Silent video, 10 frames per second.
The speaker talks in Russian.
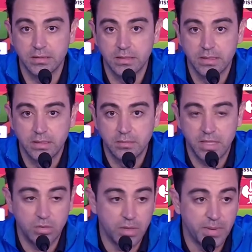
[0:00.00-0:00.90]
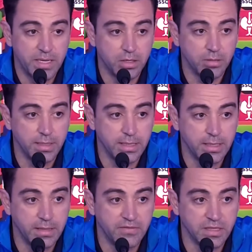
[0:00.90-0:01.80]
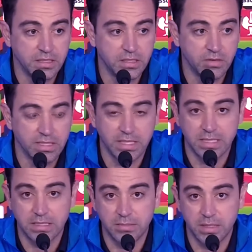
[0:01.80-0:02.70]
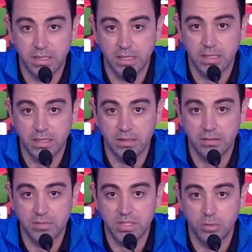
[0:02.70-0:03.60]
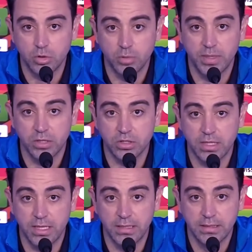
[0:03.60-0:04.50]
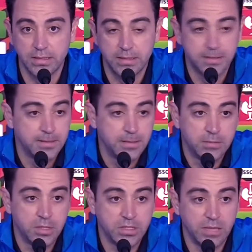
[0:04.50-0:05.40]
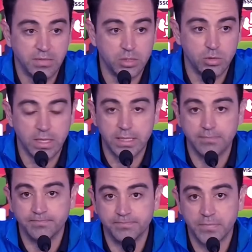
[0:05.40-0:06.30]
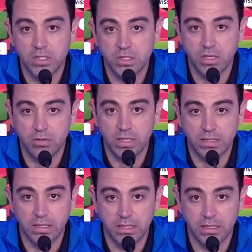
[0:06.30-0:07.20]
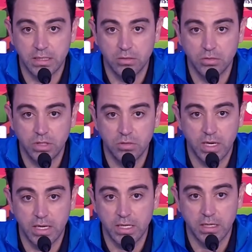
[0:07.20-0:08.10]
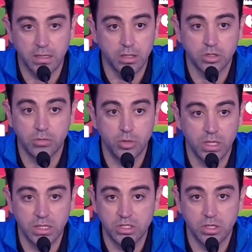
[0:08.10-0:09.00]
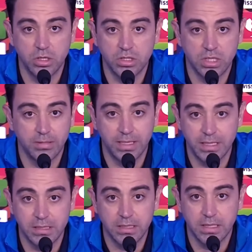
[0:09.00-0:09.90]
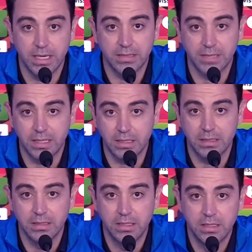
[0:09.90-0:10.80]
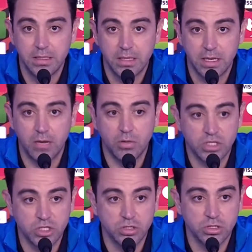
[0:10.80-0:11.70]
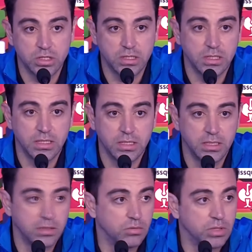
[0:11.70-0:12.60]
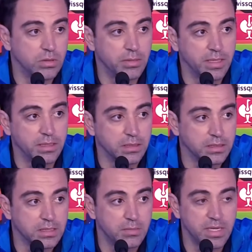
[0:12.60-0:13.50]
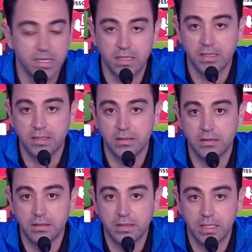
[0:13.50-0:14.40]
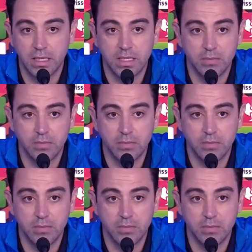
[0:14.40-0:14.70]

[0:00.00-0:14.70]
Мы знаем, что фанаты... Мы понимаем, что фанаты на стадионе Диего Марадонны будут активно поддерживать свою команду. Но мы не собираемся себе изменять. Мы хотим играть в своем стиле. Наш акцент будет сделан на атаку.